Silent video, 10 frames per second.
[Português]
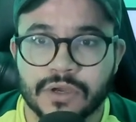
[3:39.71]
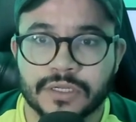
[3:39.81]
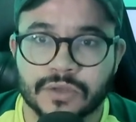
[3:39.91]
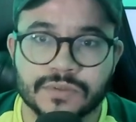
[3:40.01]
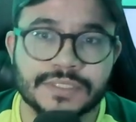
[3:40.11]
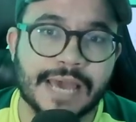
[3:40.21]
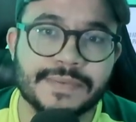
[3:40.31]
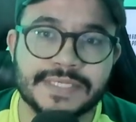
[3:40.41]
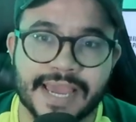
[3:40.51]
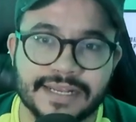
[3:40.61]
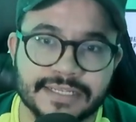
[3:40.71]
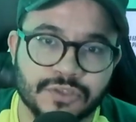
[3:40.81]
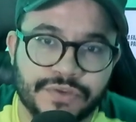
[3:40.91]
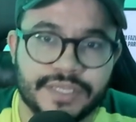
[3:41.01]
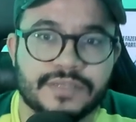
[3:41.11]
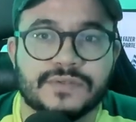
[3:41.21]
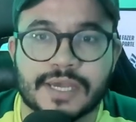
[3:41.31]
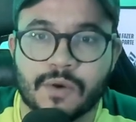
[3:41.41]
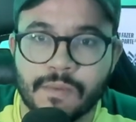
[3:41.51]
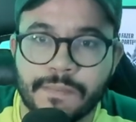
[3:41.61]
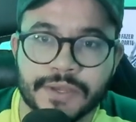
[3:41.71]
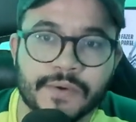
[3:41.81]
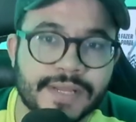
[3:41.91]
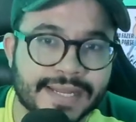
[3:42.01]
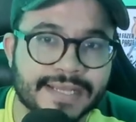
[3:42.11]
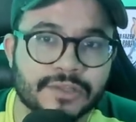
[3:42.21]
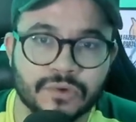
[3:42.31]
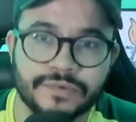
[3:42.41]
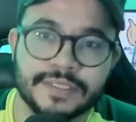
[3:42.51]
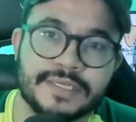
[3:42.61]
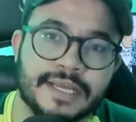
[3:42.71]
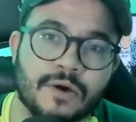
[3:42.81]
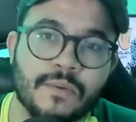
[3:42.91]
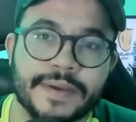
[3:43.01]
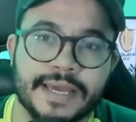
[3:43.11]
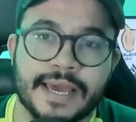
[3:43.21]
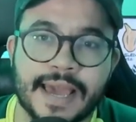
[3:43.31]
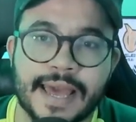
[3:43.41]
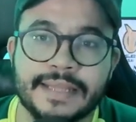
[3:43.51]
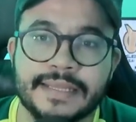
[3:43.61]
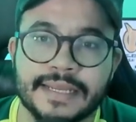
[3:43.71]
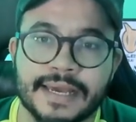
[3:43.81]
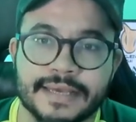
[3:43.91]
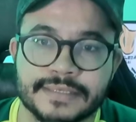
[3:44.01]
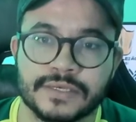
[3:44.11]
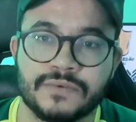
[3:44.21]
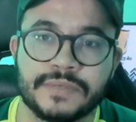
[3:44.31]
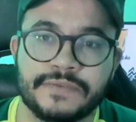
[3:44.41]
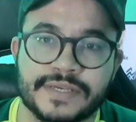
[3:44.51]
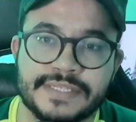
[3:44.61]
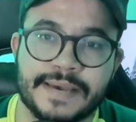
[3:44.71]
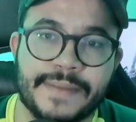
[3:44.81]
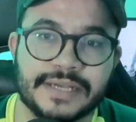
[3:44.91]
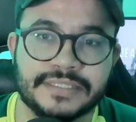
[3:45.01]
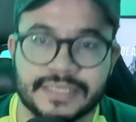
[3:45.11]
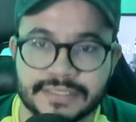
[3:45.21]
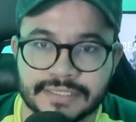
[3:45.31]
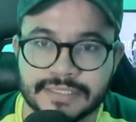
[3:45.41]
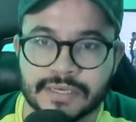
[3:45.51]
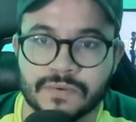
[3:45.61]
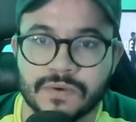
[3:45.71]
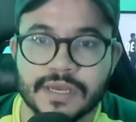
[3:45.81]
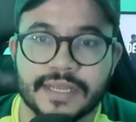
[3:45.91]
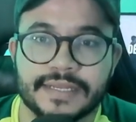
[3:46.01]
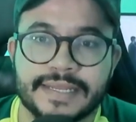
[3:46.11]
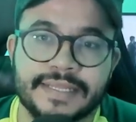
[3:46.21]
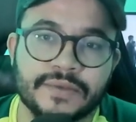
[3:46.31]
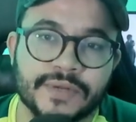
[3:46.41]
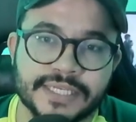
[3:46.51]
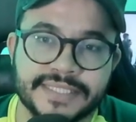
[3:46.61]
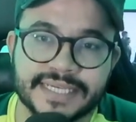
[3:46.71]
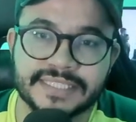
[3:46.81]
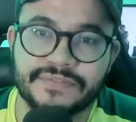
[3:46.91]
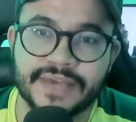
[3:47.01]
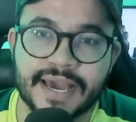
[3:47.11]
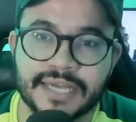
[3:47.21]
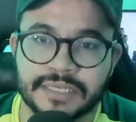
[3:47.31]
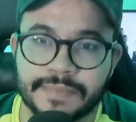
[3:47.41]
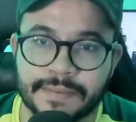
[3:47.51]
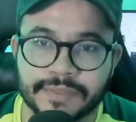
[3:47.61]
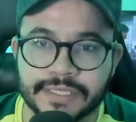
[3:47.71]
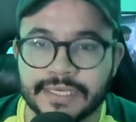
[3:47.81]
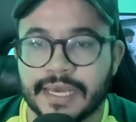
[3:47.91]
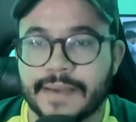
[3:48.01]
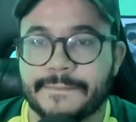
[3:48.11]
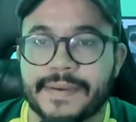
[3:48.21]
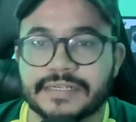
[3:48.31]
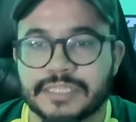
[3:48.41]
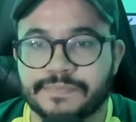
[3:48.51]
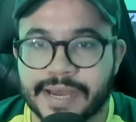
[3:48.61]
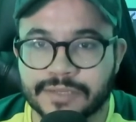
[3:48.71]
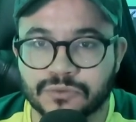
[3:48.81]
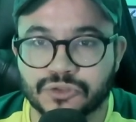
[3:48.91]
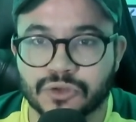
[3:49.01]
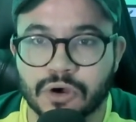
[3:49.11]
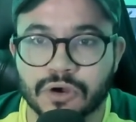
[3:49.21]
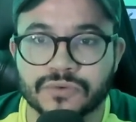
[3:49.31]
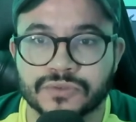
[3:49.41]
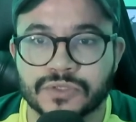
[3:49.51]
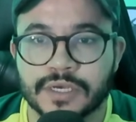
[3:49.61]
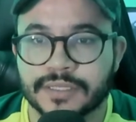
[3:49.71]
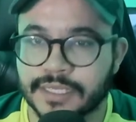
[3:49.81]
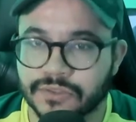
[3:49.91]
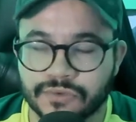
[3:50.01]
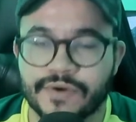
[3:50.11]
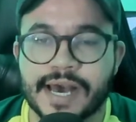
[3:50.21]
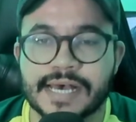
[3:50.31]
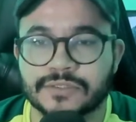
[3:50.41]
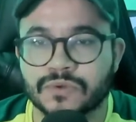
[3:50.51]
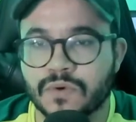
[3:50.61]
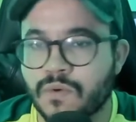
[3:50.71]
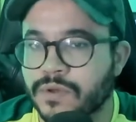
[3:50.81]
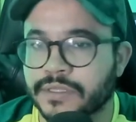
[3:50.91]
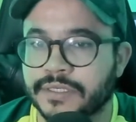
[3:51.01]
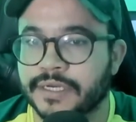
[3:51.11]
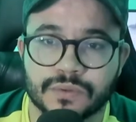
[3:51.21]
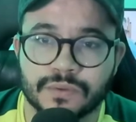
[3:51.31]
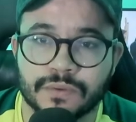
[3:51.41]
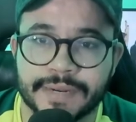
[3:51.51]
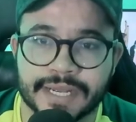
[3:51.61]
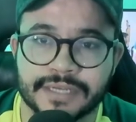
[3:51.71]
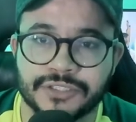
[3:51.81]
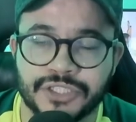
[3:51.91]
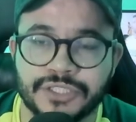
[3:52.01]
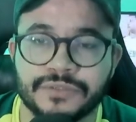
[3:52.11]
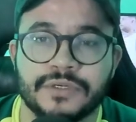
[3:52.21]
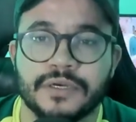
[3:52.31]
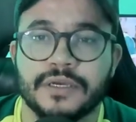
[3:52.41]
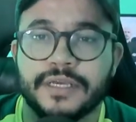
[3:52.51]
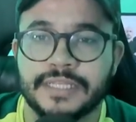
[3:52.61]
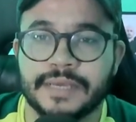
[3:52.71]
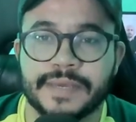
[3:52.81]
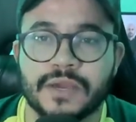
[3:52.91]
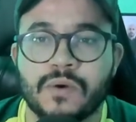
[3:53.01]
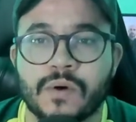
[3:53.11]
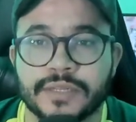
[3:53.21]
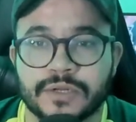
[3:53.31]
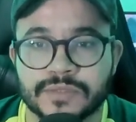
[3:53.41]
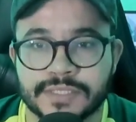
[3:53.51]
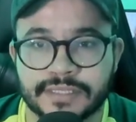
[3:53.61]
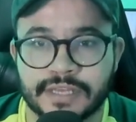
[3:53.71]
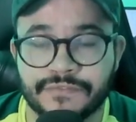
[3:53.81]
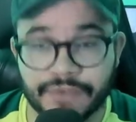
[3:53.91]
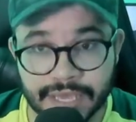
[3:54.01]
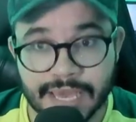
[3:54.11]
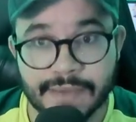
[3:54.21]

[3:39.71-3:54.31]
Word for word: Não sabe se ainda se o Vinícius acompanhou, ele era dúvida se ele ia acompanhar a delegação, né, fazer a parte de transição durante essa viagem para poder participar dos jogos, tanto do Vasco contra o Bragantino e também contra o Santa Fé.